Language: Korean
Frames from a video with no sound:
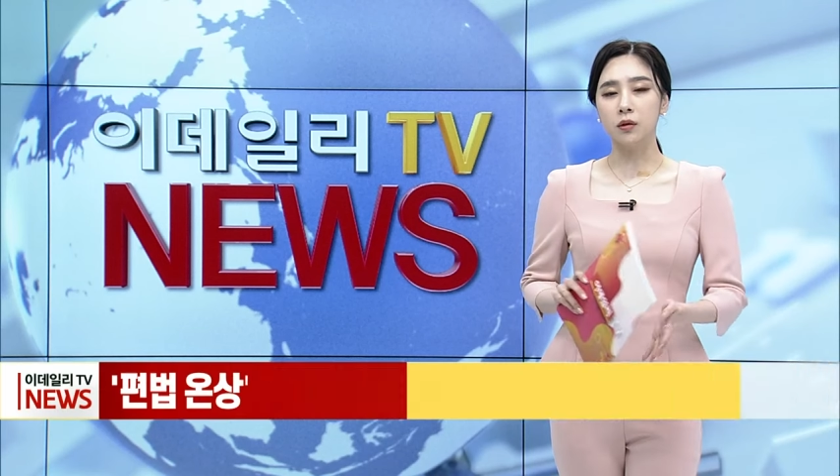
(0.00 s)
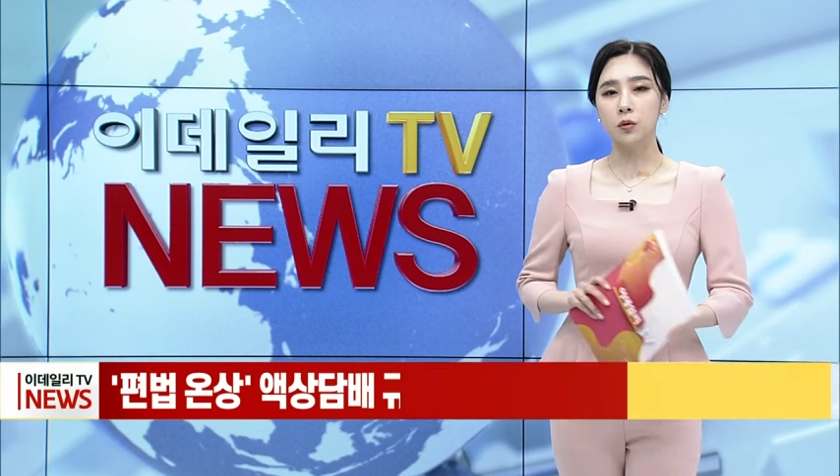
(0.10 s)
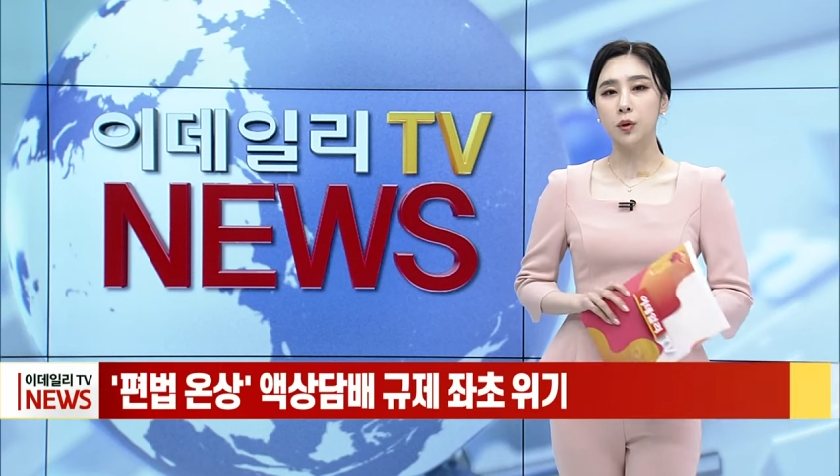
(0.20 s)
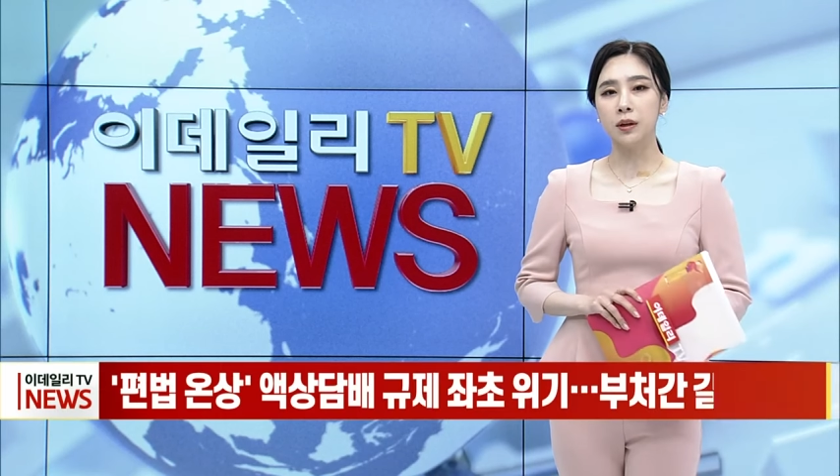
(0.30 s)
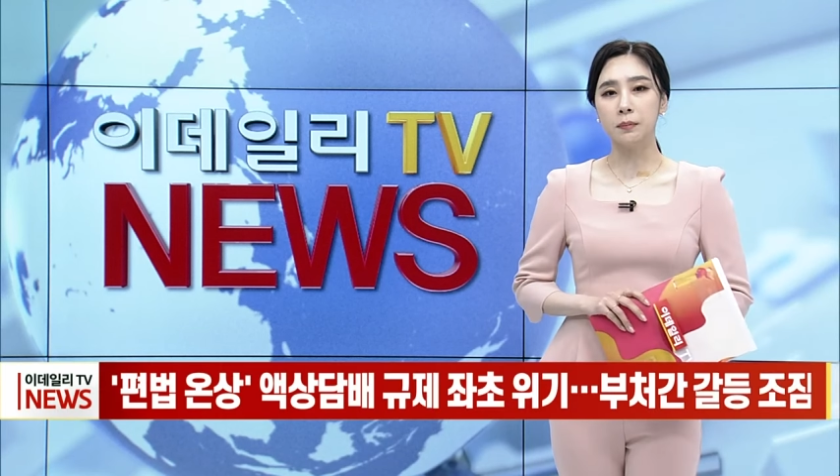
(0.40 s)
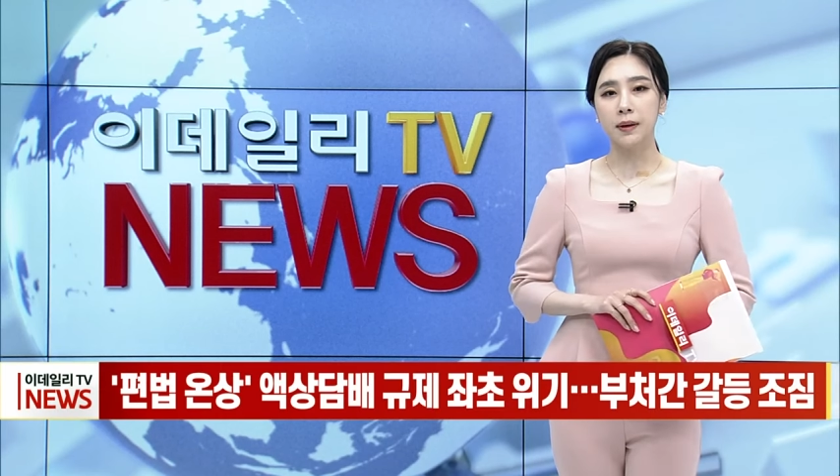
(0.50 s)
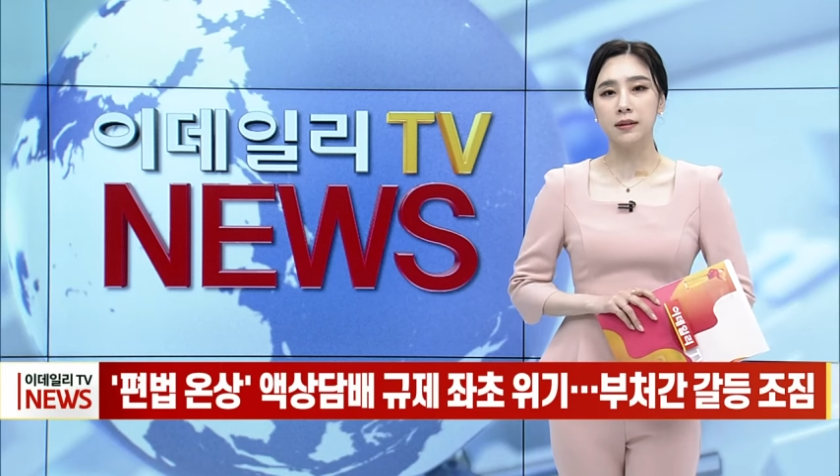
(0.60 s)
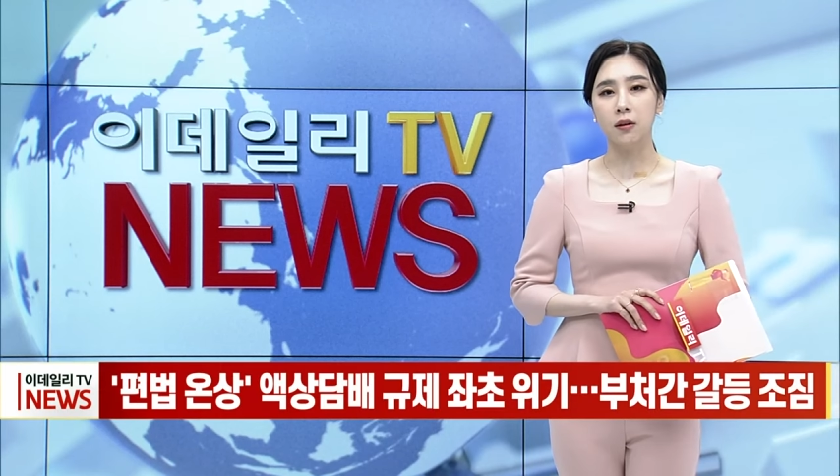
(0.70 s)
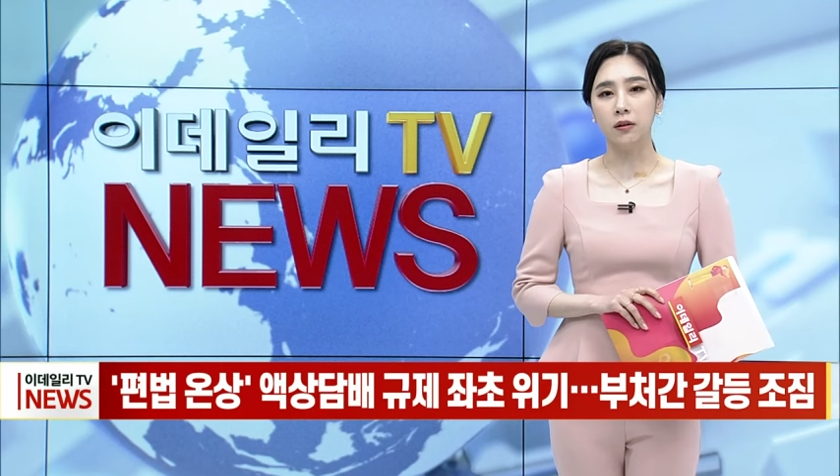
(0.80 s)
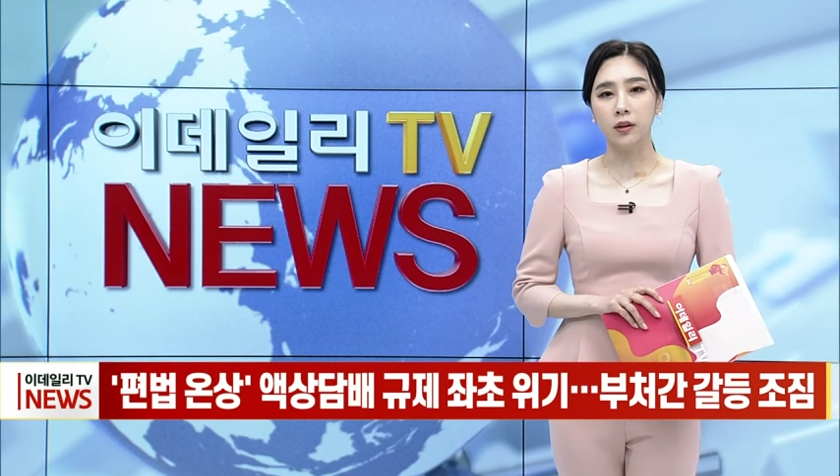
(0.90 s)
연초에
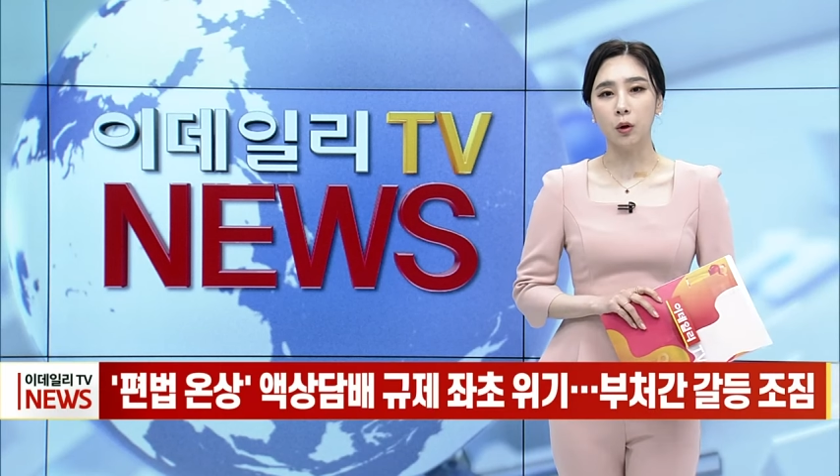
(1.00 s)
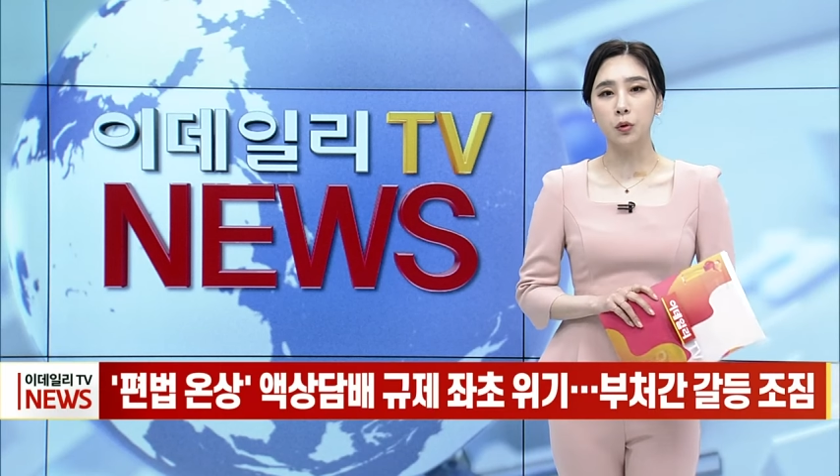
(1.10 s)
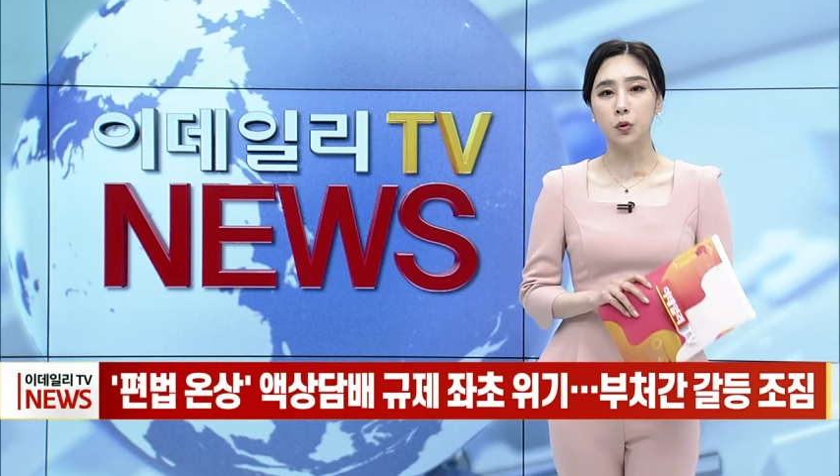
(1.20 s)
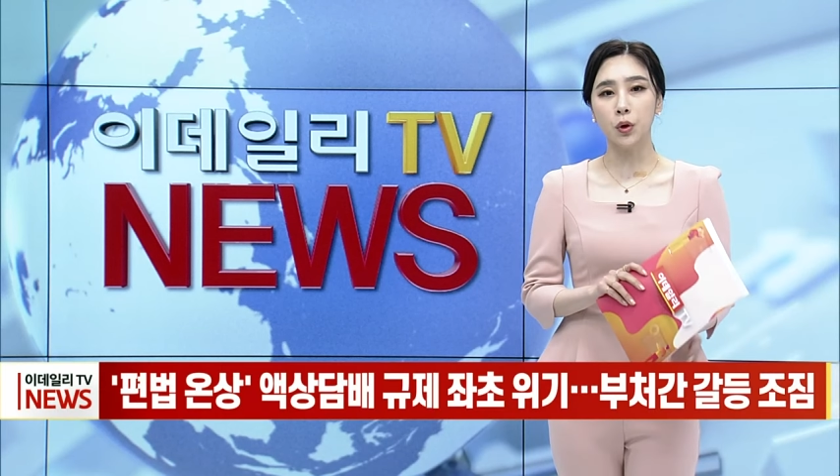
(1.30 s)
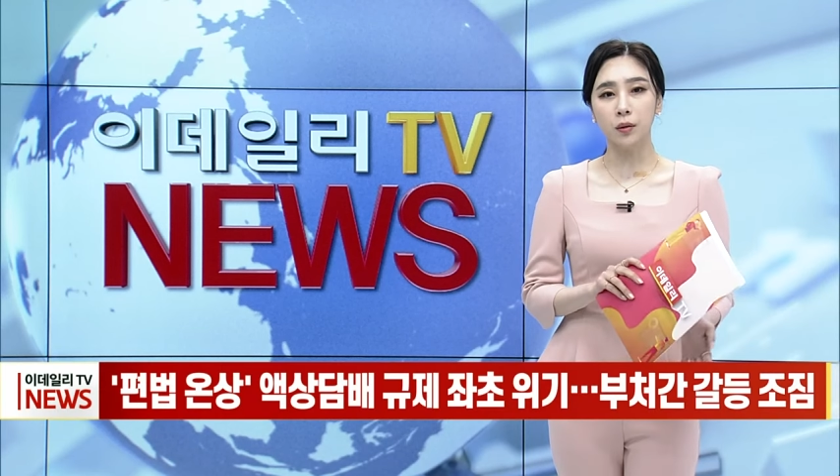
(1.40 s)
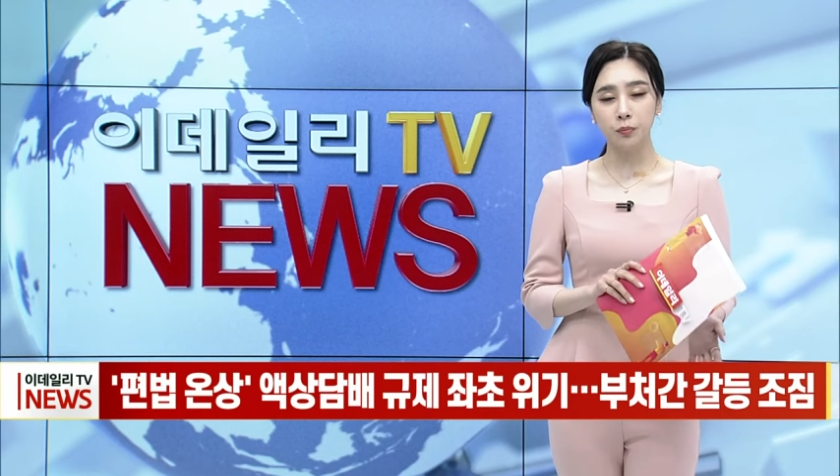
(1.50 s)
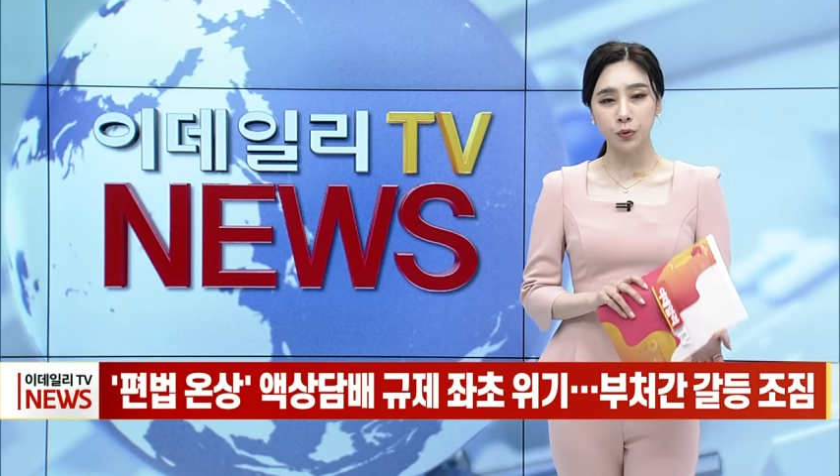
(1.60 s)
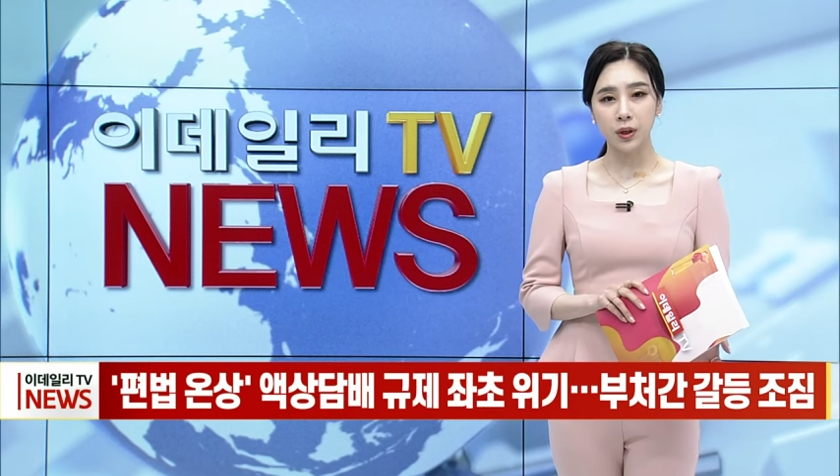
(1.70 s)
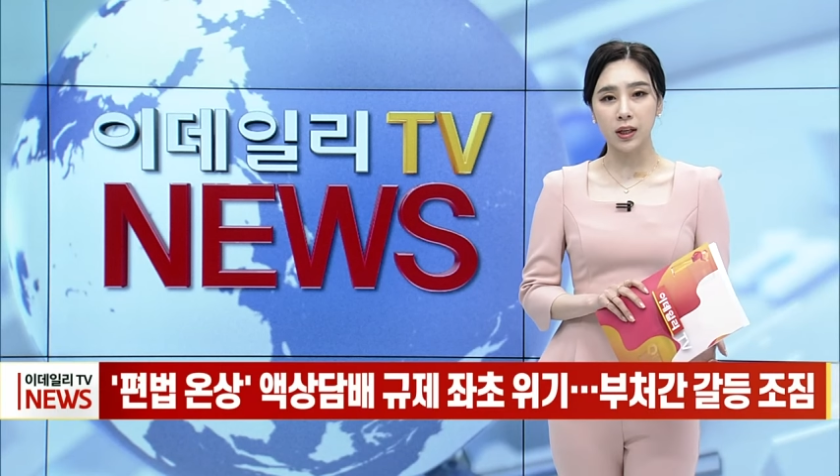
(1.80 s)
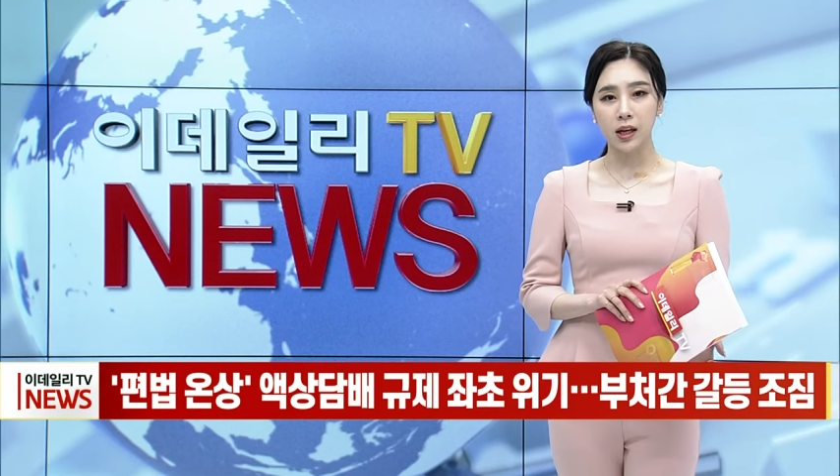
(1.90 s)
입해서 연초의
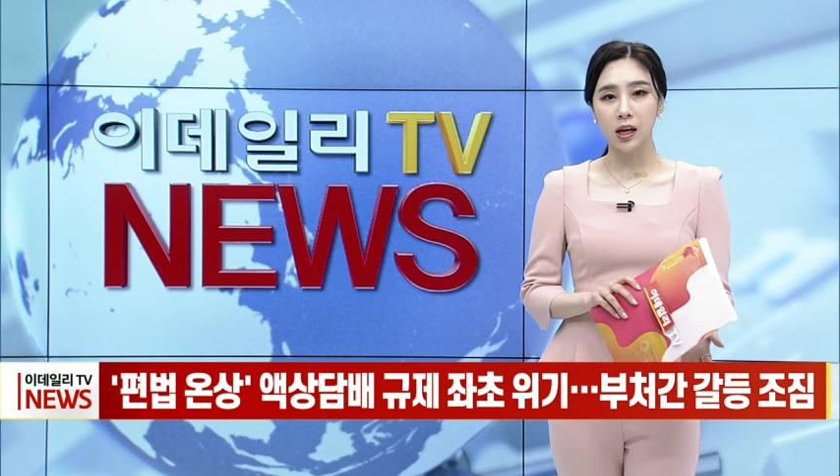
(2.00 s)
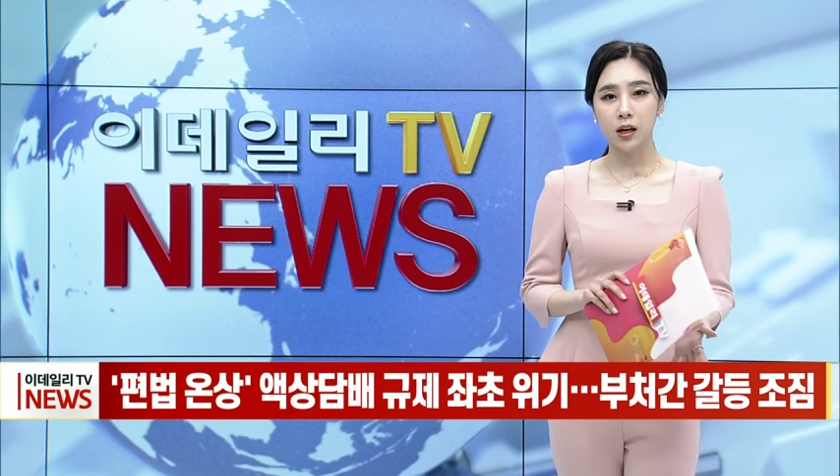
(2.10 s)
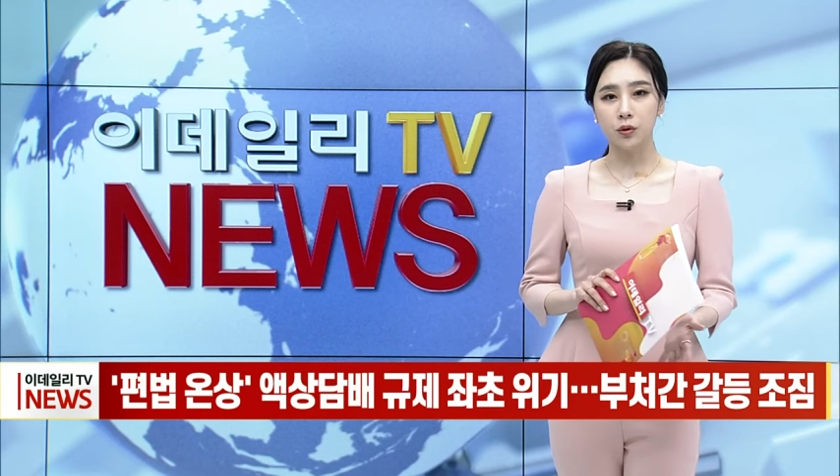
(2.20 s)
뿌리,